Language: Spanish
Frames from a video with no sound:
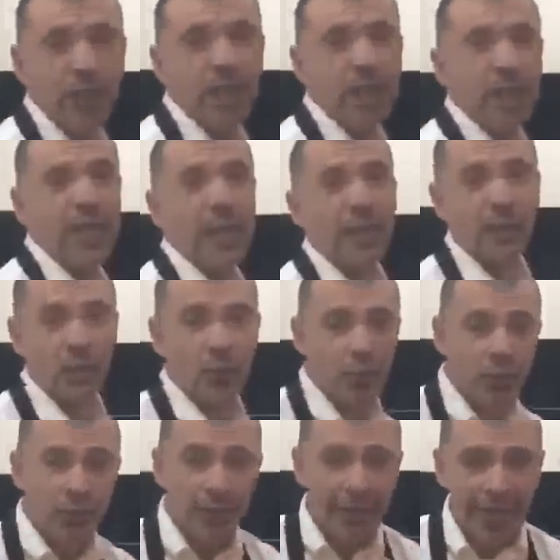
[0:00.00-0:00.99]
de
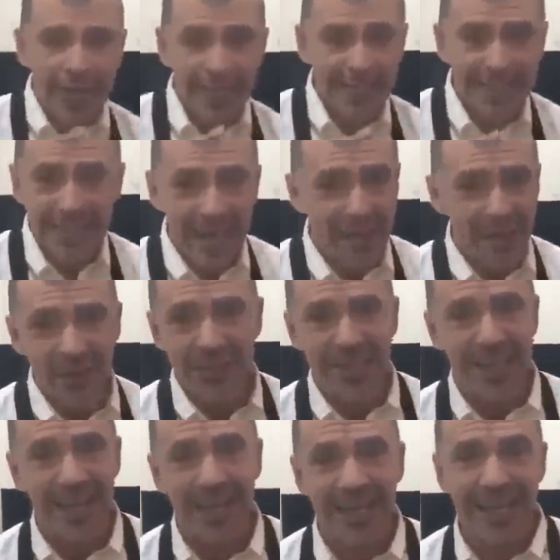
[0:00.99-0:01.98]
rollos trenzados
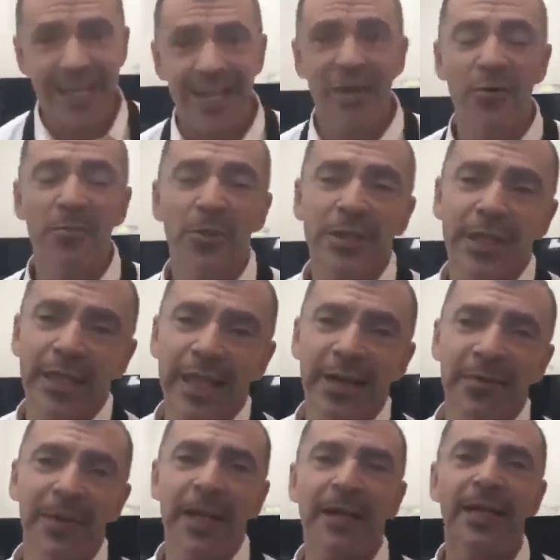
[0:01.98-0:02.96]
de canela como se
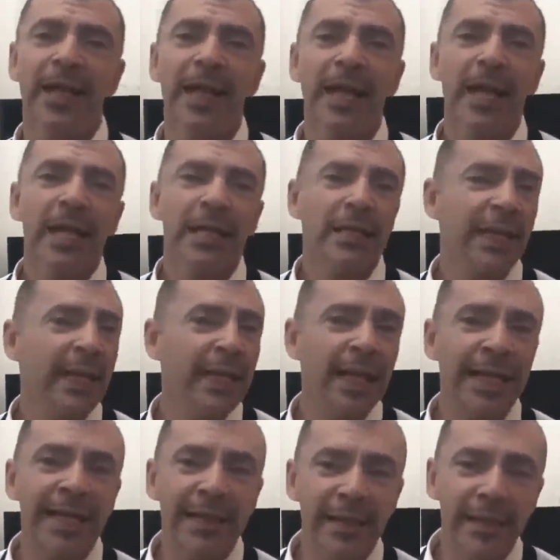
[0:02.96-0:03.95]
llaman,
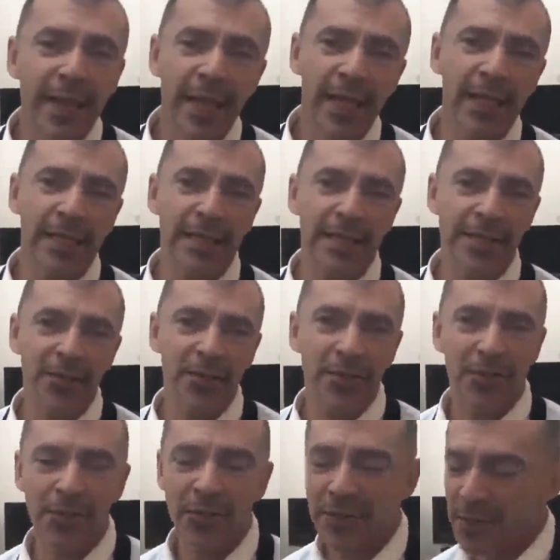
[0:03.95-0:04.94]
quedan
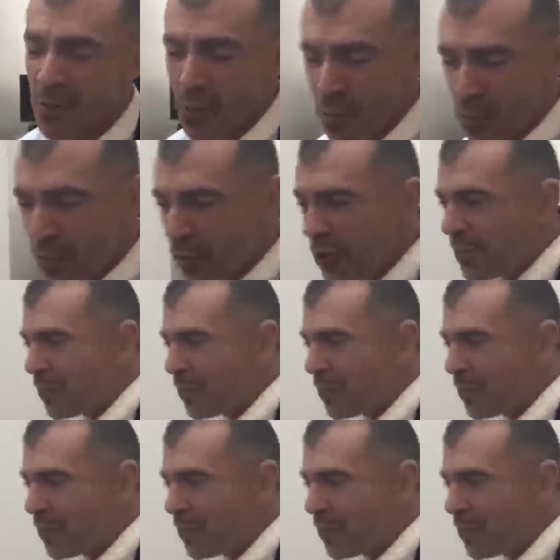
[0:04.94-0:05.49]
deliciosos, muy